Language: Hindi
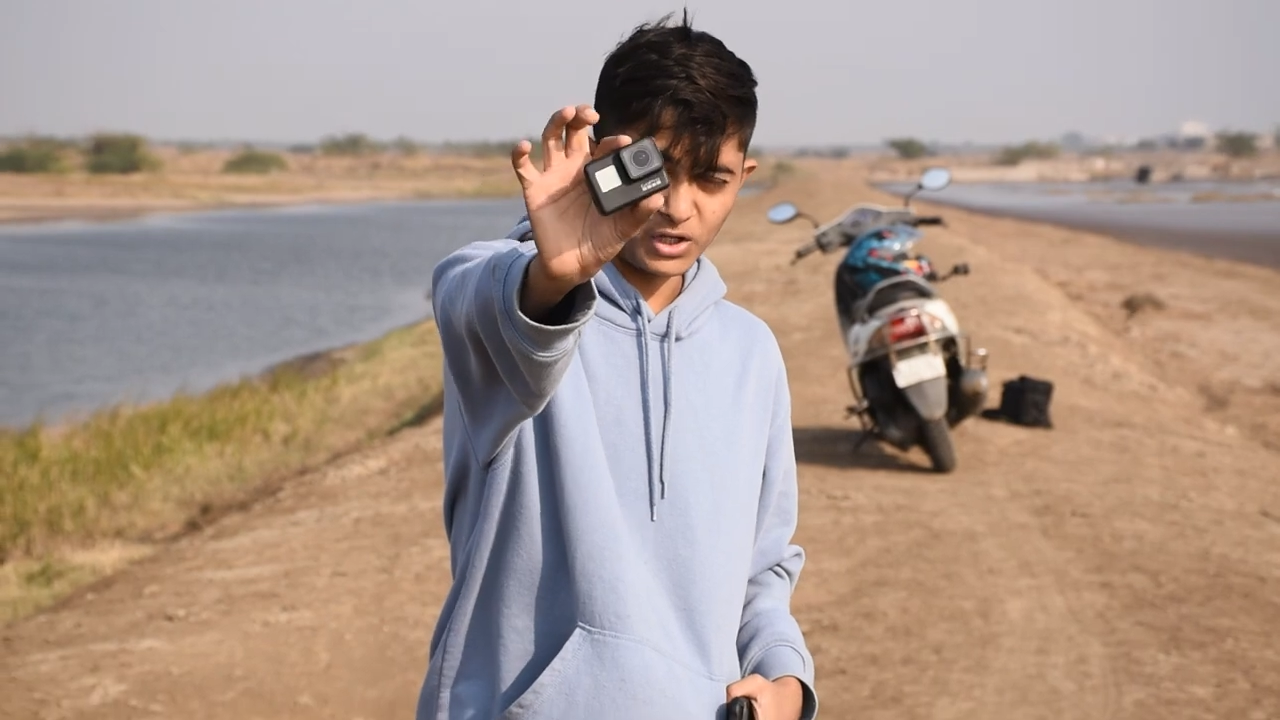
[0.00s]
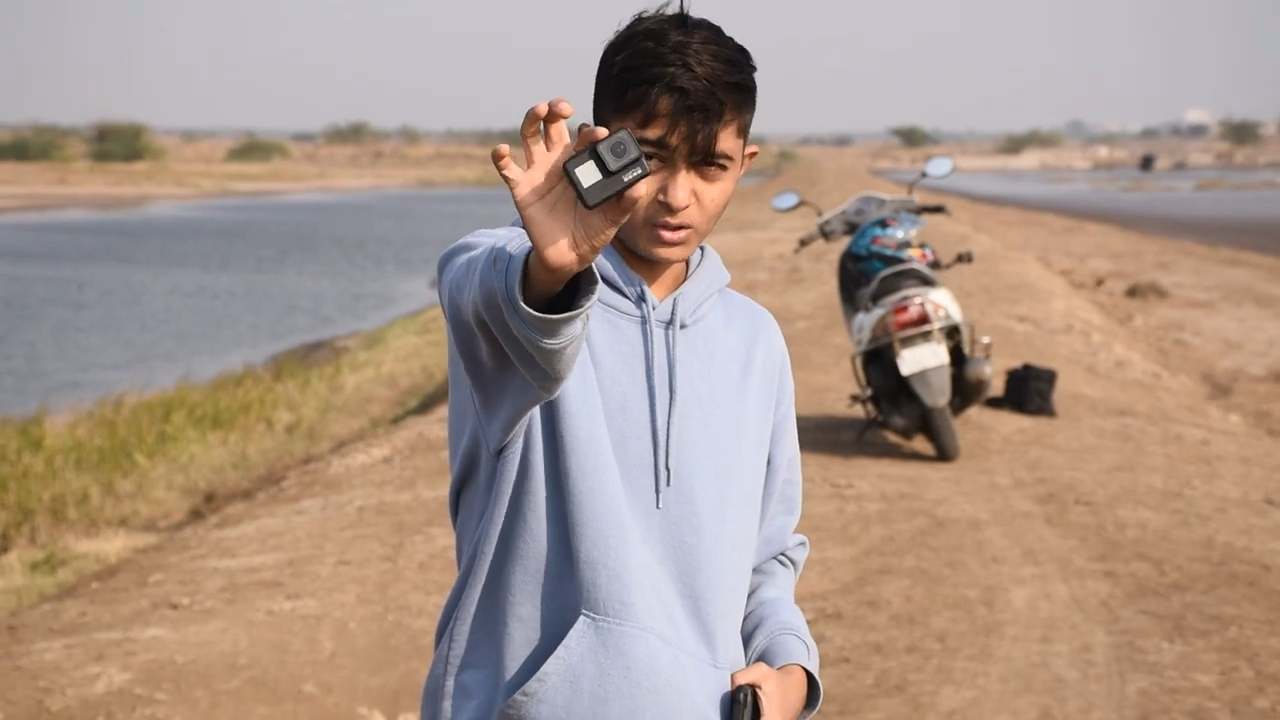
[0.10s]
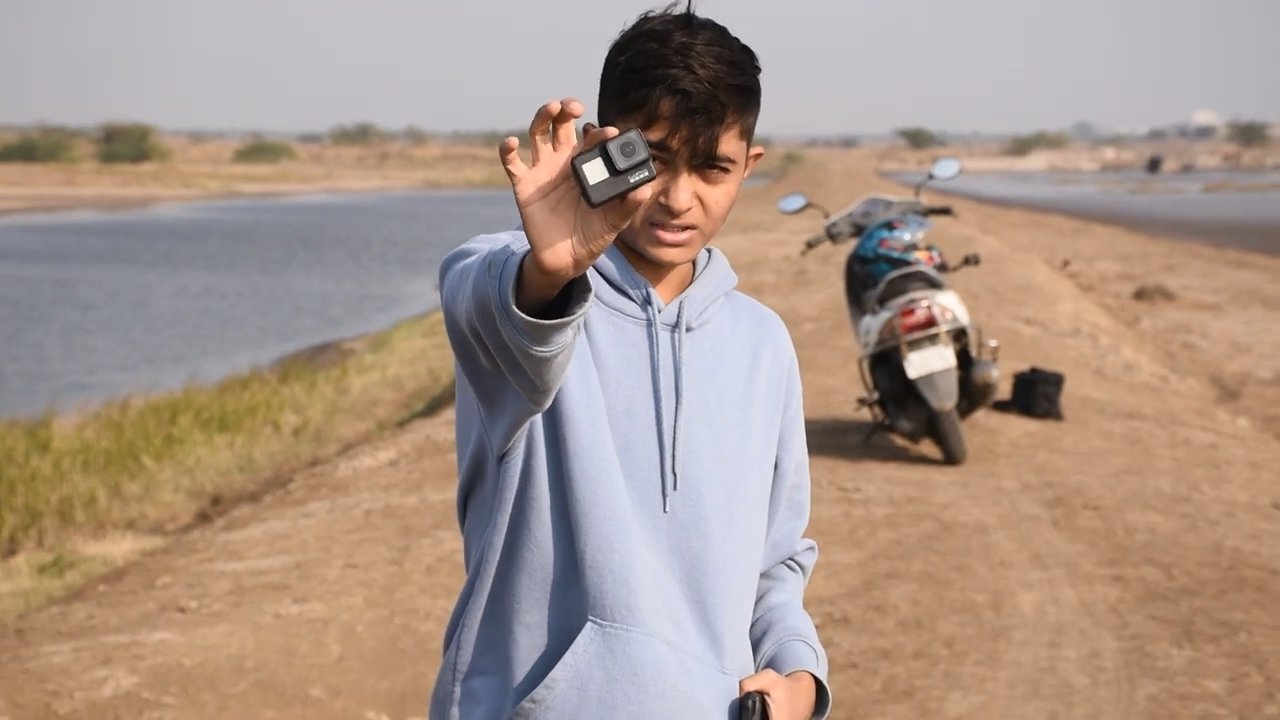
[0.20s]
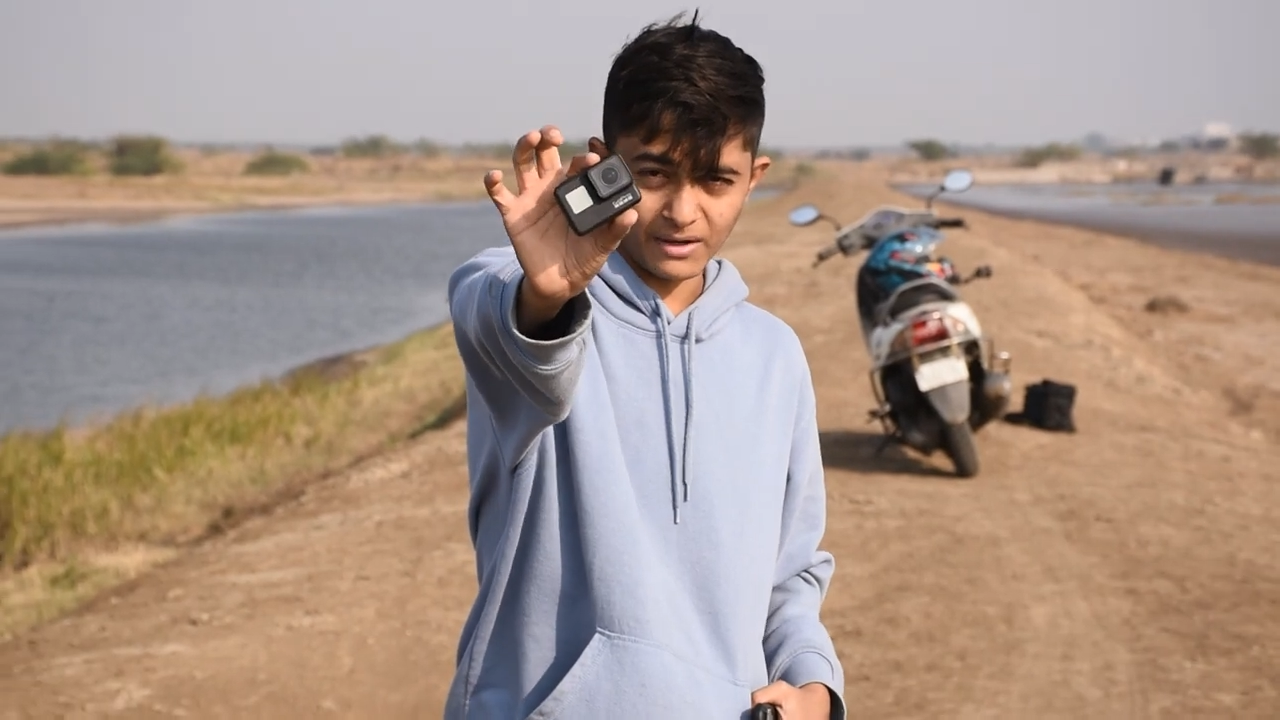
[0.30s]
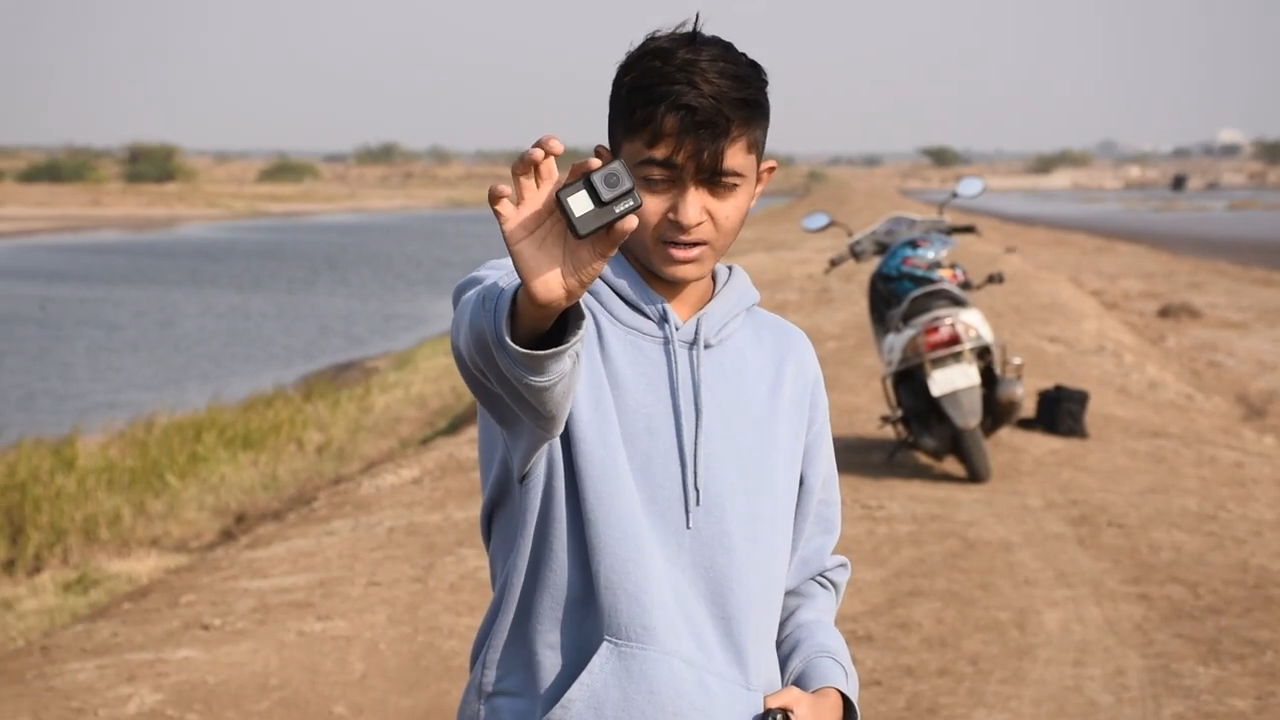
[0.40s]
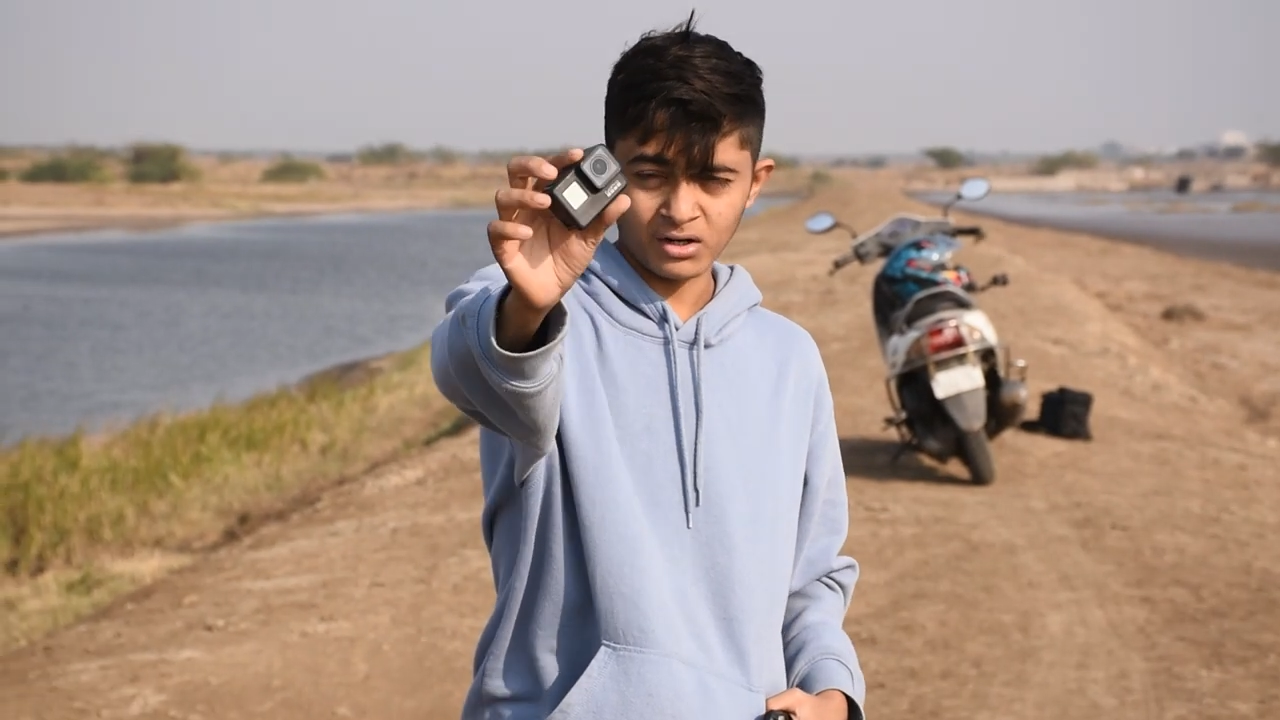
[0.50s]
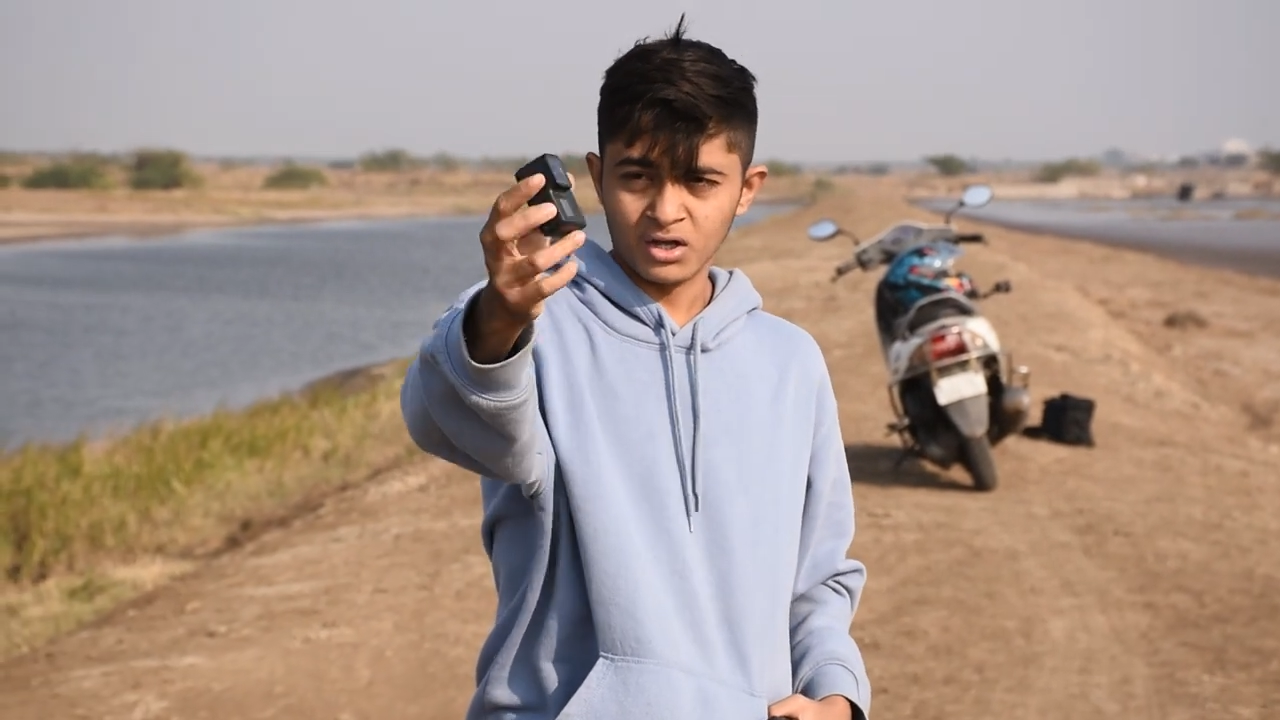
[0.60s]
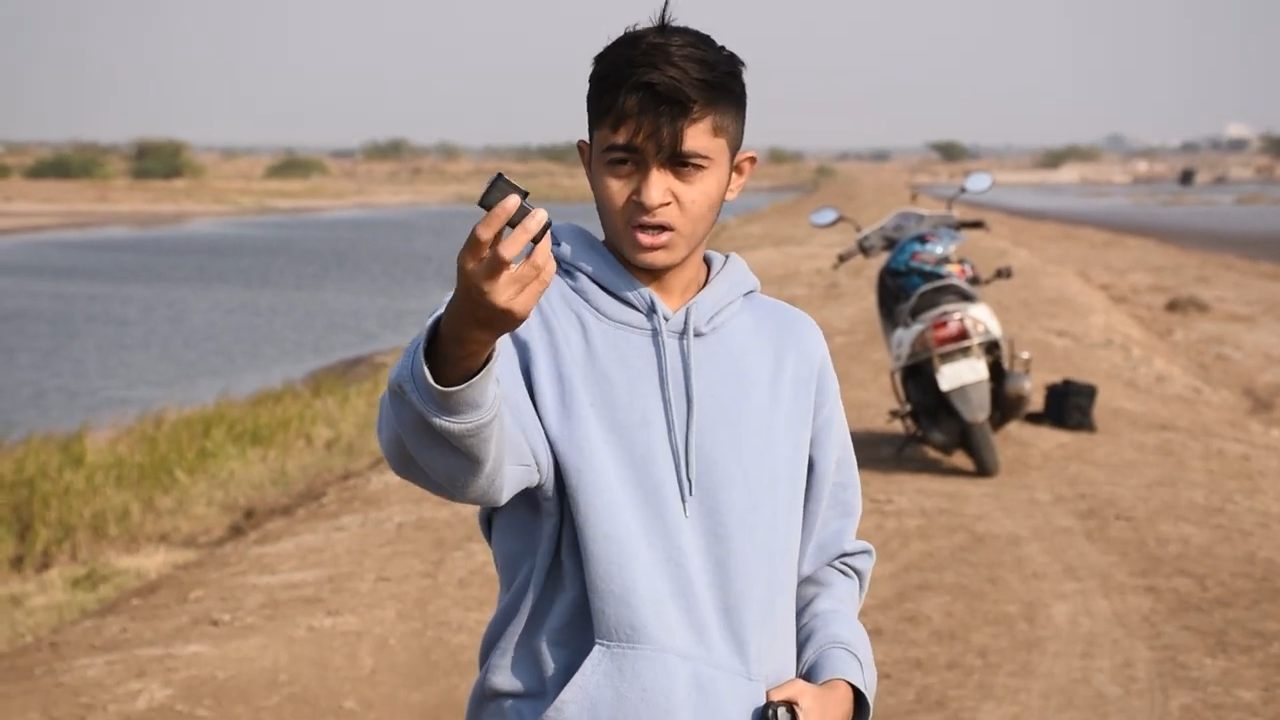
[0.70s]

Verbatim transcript: हीरो सेवन